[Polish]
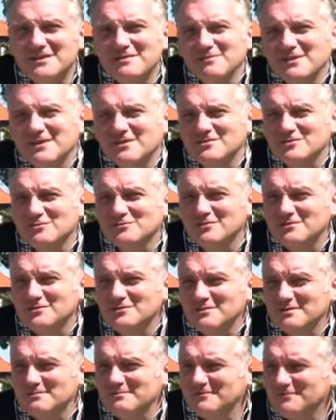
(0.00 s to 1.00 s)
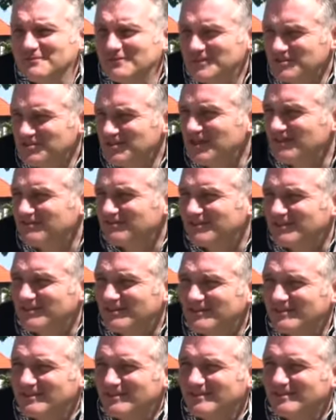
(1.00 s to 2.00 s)
nie, bo ja się urodziłem w Warszawie
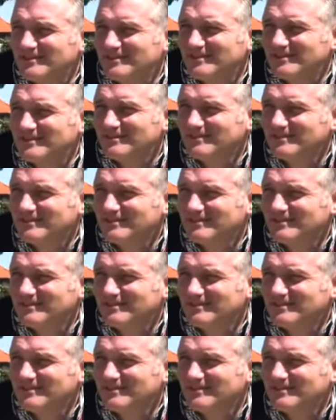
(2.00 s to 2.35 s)
i